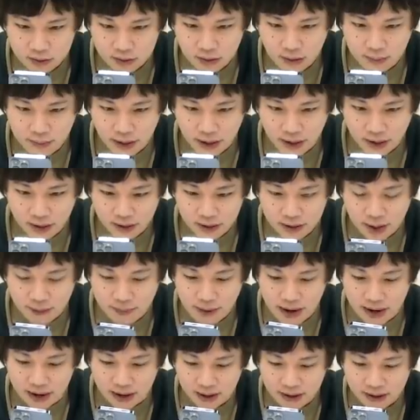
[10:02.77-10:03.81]
頑張れや
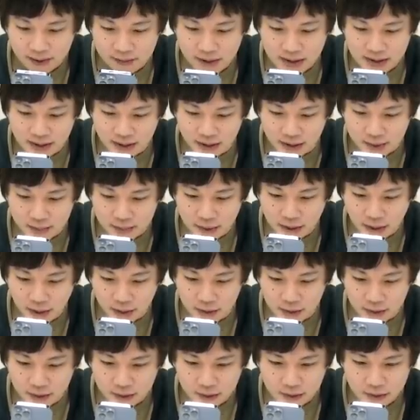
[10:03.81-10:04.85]
ばいまずい負け
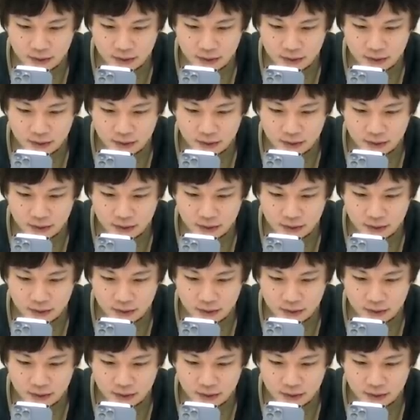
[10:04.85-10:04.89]
る